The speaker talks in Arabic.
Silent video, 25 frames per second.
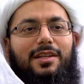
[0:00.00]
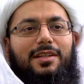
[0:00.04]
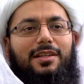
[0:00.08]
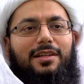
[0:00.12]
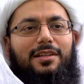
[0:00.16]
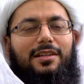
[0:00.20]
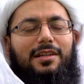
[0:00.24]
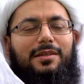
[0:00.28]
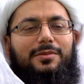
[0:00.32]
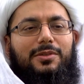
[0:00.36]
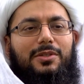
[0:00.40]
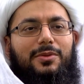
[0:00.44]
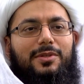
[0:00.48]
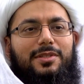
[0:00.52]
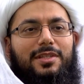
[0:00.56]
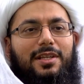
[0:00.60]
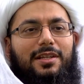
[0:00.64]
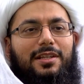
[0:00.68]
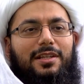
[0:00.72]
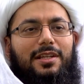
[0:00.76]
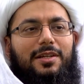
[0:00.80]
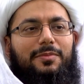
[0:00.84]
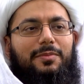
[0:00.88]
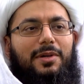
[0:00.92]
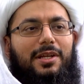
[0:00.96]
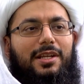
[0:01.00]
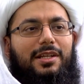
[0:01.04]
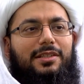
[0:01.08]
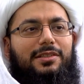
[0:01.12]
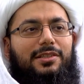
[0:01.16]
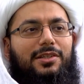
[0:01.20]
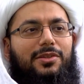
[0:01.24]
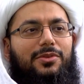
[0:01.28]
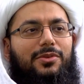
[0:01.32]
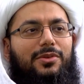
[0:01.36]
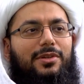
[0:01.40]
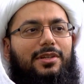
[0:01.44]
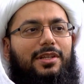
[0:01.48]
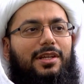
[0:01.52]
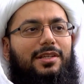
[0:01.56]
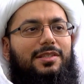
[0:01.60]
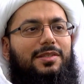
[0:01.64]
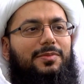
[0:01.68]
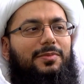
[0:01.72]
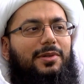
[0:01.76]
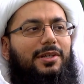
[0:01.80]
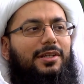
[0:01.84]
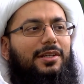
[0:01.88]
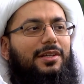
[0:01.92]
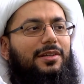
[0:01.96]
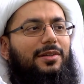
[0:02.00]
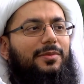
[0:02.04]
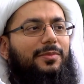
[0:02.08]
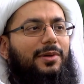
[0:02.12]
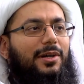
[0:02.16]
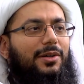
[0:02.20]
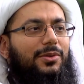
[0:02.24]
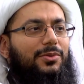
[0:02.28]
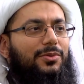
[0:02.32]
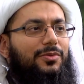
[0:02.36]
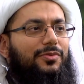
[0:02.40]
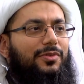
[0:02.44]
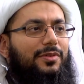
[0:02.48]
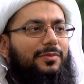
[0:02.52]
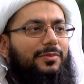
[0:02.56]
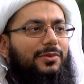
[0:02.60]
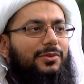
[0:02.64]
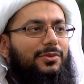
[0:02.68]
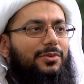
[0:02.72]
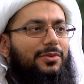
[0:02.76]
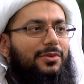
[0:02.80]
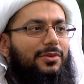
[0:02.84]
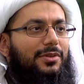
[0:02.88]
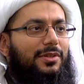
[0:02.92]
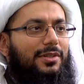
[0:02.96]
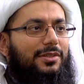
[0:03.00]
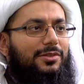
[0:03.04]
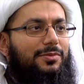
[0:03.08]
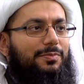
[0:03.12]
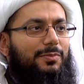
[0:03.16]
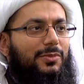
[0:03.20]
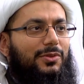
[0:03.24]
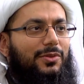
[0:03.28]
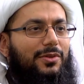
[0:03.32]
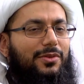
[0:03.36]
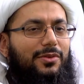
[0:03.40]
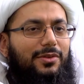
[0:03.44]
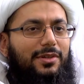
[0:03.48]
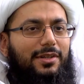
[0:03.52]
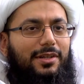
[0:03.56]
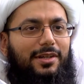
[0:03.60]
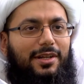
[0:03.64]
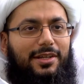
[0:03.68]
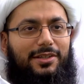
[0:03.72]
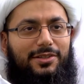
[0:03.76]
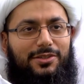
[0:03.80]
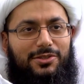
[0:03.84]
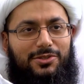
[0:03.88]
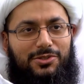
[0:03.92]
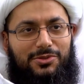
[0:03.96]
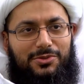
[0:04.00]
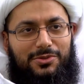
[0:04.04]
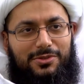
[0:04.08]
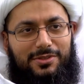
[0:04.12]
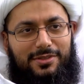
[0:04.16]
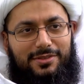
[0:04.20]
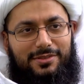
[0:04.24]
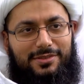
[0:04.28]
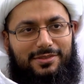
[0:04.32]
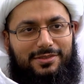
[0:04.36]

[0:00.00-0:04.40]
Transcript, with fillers: الإعلام وسائل الإعلام ما راح تحضر لي أسماء غير معروفة منو ذولا منو اللي راح يحجون